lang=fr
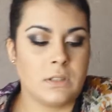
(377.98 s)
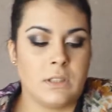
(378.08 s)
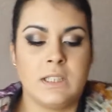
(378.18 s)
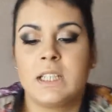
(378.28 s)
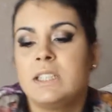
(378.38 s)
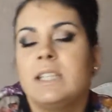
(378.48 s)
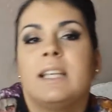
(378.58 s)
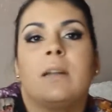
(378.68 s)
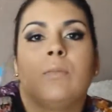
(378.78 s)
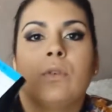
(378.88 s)
J'ai acheté
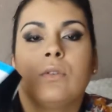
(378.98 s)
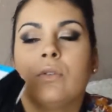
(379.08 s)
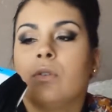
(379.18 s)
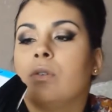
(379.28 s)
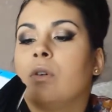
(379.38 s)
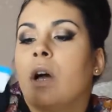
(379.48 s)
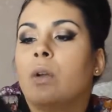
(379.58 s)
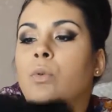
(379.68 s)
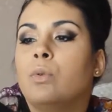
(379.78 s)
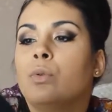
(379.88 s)
également euh, un
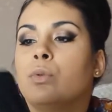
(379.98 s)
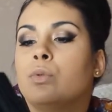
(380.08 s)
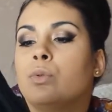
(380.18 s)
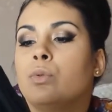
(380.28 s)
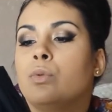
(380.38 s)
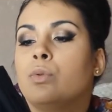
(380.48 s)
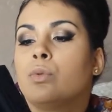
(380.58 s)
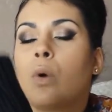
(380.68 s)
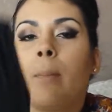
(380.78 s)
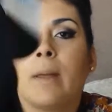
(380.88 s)
lot de
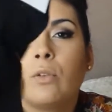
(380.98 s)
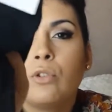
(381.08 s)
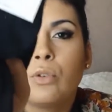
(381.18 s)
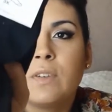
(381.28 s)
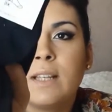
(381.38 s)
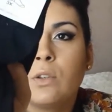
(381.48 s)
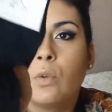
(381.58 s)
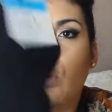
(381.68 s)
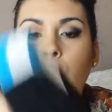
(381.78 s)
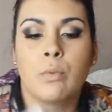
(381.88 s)
trois paires de chaussettes
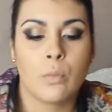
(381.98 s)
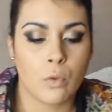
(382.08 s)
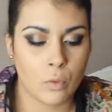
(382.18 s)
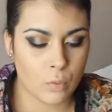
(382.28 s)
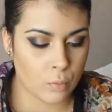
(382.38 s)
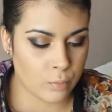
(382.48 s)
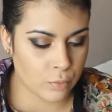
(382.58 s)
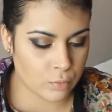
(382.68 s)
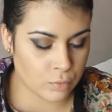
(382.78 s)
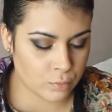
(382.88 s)
noires pour
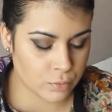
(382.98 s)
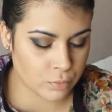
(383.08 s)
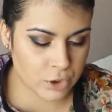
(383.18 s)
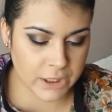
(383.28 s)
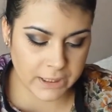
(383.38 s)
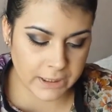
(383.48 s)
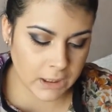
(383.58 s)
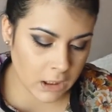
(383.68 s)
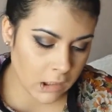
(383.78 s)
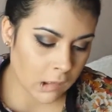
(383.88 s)
mon,
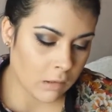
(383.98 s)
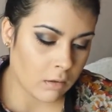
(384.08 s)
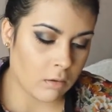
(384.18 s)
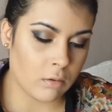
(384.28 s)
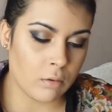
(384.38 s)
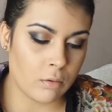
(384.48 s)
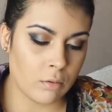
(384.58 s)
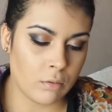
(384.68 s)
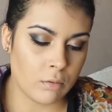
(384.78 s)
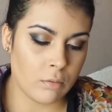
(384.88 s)
chéri.
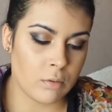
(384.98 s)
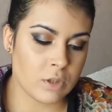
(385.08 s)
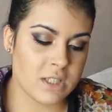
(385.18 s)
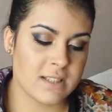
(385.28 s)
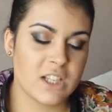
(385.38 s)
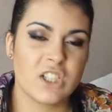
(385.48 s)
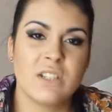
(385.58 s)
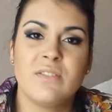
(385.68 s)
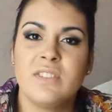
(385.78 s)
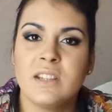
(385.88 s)
Euh, je les ai
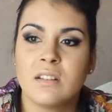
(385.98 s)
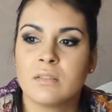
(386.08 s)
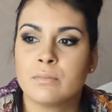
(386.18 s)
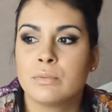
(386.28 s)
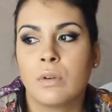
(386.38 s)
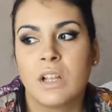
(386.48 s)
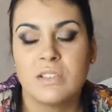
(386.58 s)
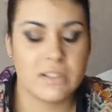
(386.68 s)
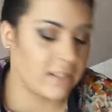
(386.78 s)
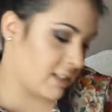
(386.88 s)
achetées fines pour là
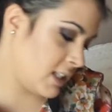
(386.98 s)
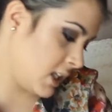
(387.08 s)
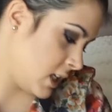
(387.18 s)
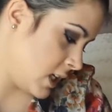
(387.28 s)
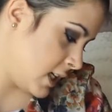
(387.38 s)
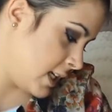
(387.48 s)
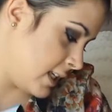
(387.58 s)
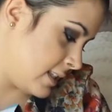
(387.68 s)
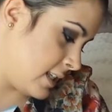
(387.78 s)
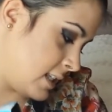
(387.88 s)
cet été.
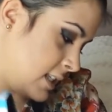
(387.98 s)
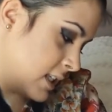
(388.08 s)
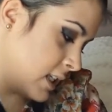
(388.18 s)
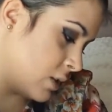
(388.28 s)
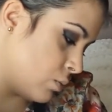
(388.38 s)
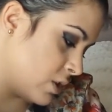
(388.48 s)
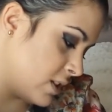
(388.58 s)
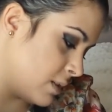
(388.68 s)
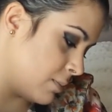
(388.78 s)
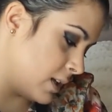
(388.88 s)
Et celles-ci, donc je
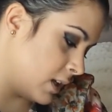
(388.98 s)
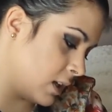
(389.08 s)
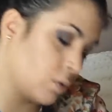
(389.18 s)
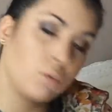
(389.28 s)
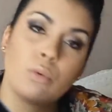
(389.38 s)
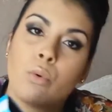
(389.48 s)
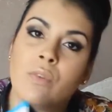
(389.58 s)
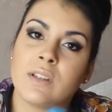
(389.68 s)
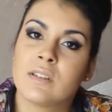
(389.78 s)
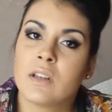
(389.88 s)
les ai payées
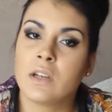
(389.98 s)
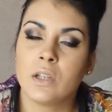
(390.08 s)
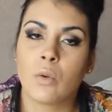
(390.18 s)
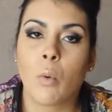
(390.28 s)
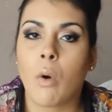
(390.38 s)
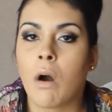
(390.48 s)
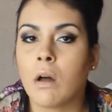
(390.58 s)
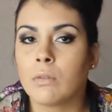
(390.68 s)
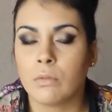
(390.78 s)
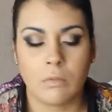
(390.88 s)
2,25€ les
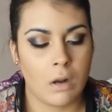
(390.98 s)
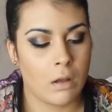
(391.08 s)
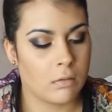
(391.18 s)
trois. Donc voilà,